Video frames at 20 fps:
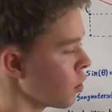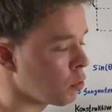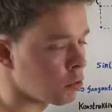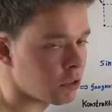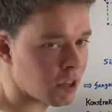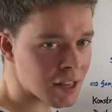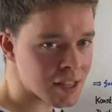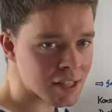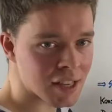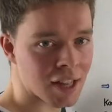
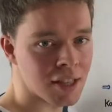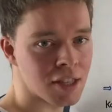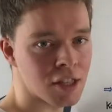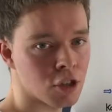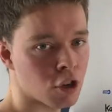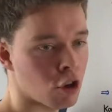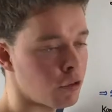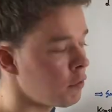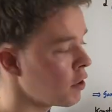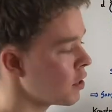Und das
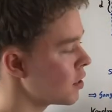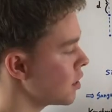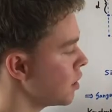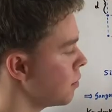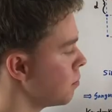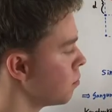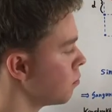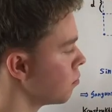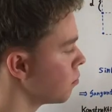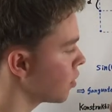Ganze können wir jetzt
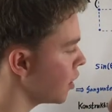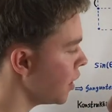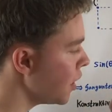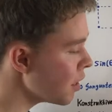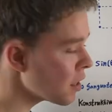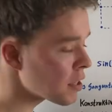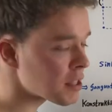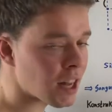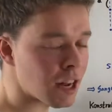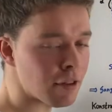im
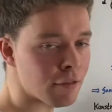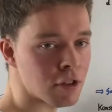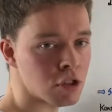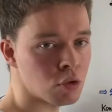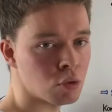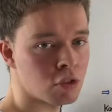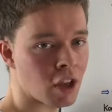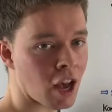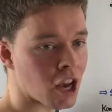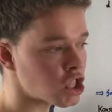
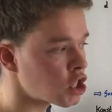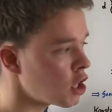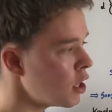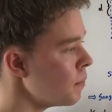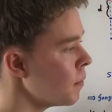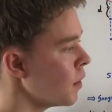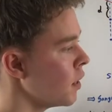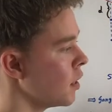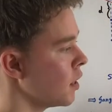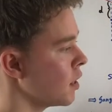Drehkristallversuch
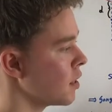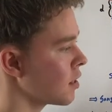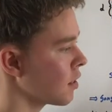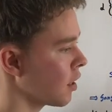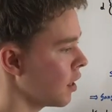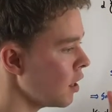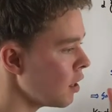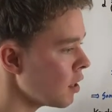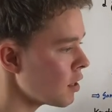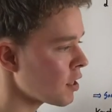darstellen. Jetzt
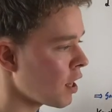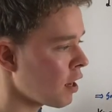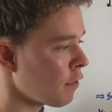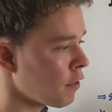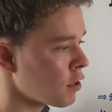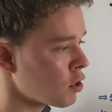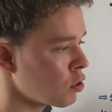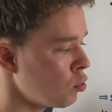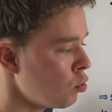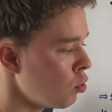
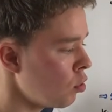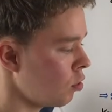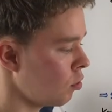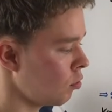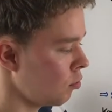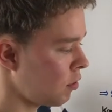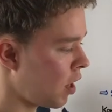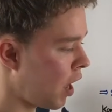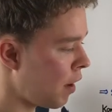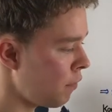Drehkristallversuch,
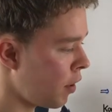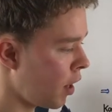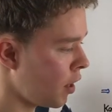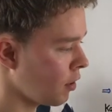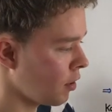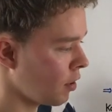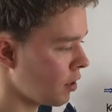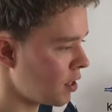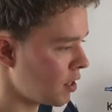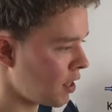da haben wir
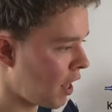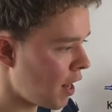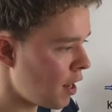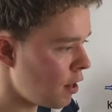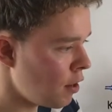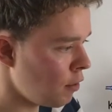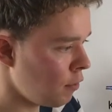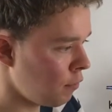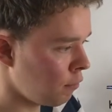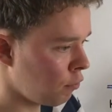einen
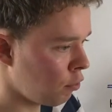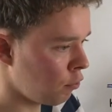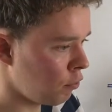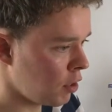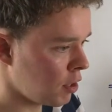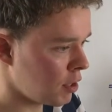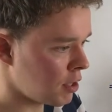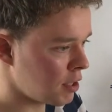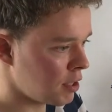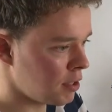Kristall, wo
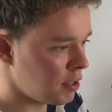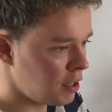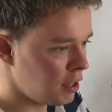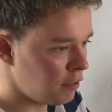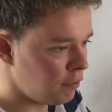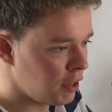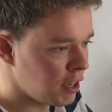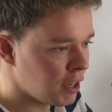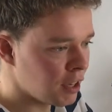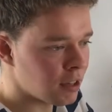wir jetzt
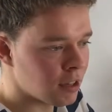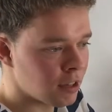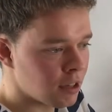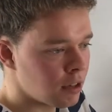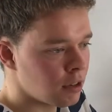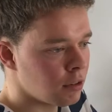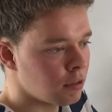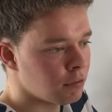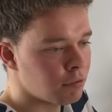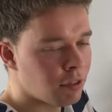die
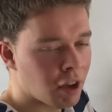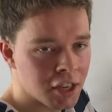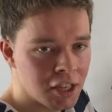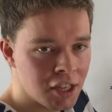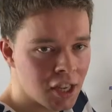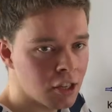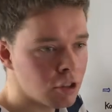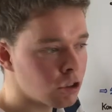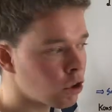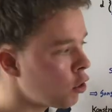Winkel
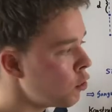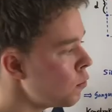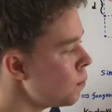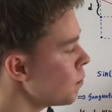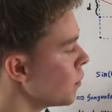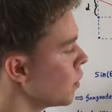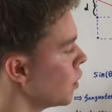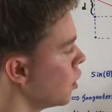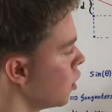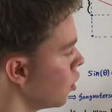variieren können.